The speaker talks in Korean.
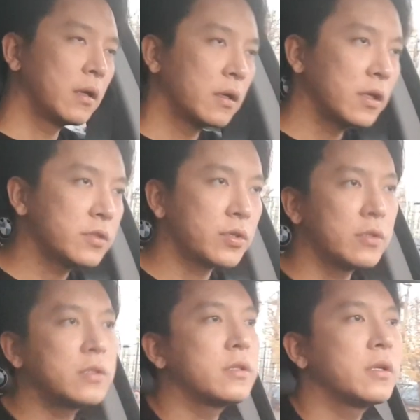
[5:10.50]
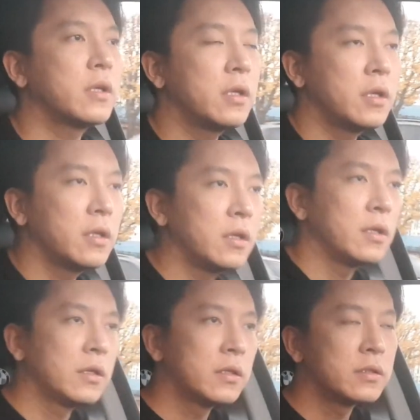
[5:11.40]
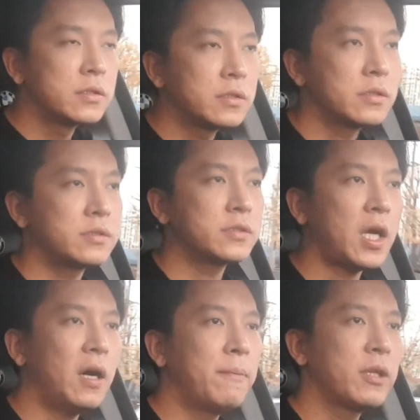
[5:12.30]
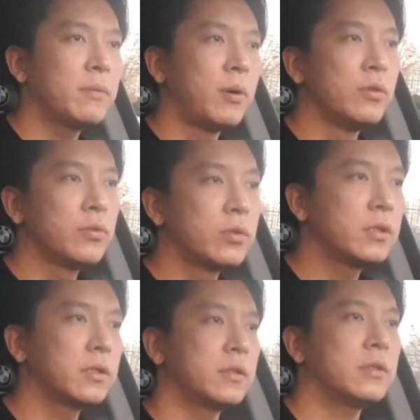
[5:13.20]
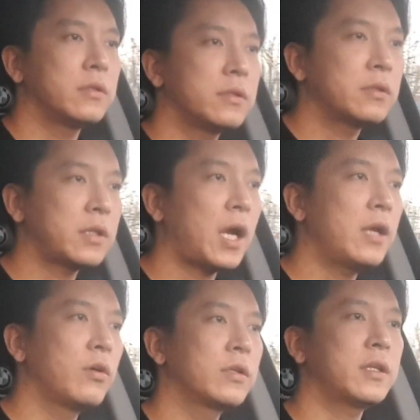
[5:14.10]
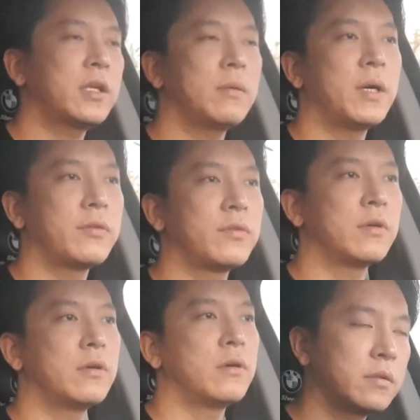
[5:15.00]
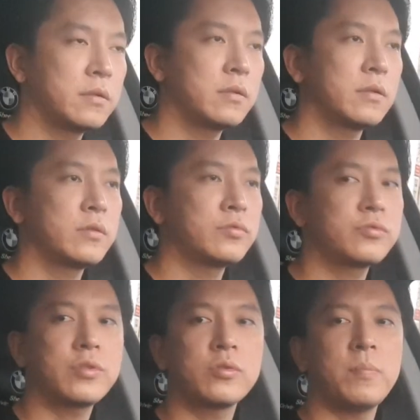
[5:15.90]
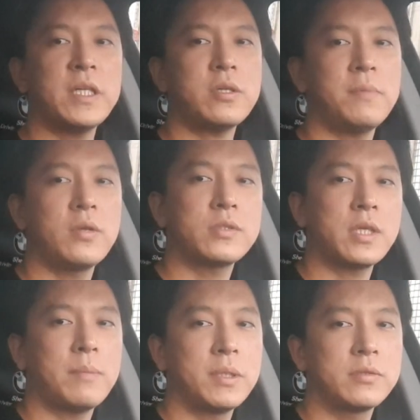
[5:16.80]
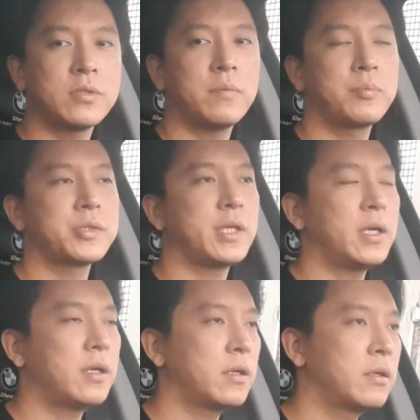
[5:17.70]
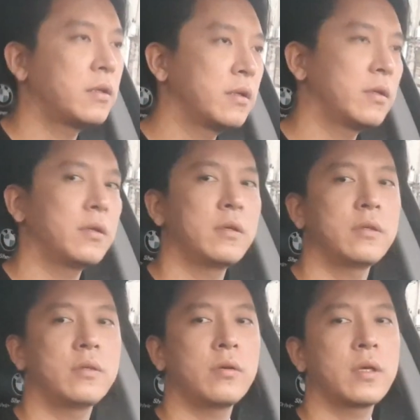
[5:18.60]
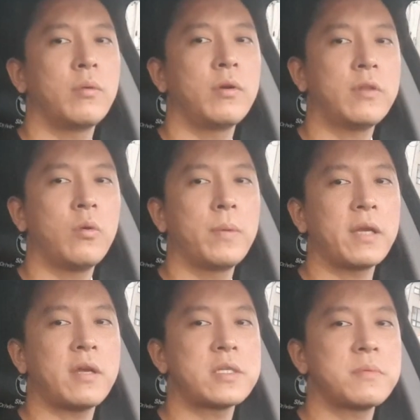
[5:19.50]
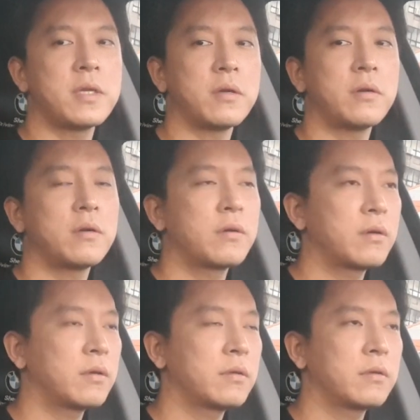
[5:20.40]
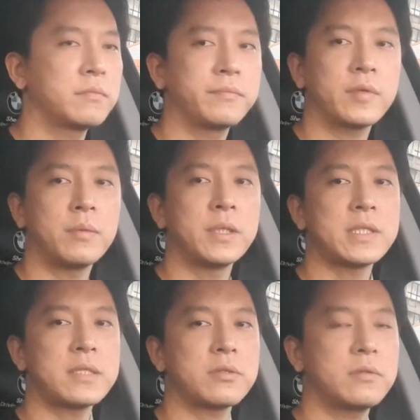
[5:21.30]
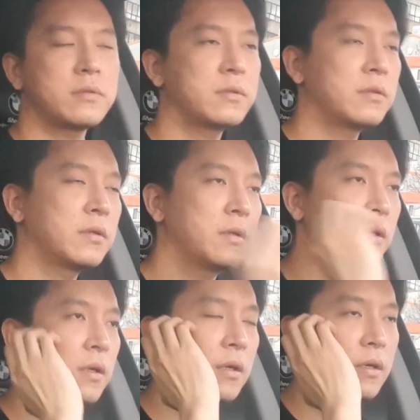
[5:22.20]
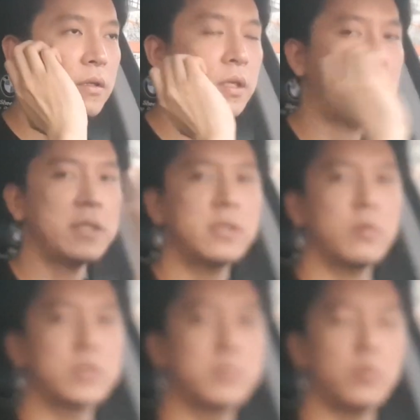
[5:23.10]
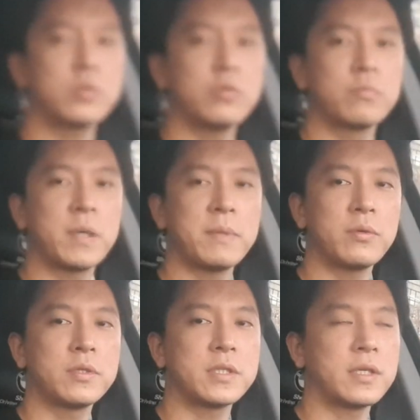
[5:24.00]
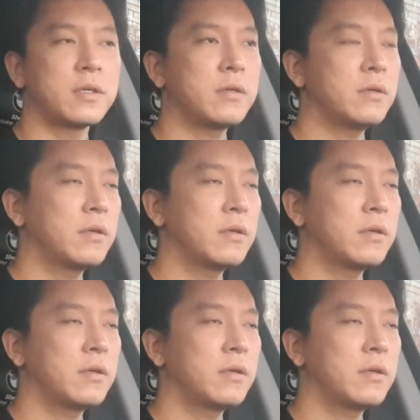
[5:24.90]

그래서 저는 사업해서 번 돈은 다 여기다 때려박았어요 충청도 8천만원짜리 아파트 쳐봅시다 여기가 월세 5 40이에요 겁나 싸죠 근데 87에 56 5,600만원이잖아요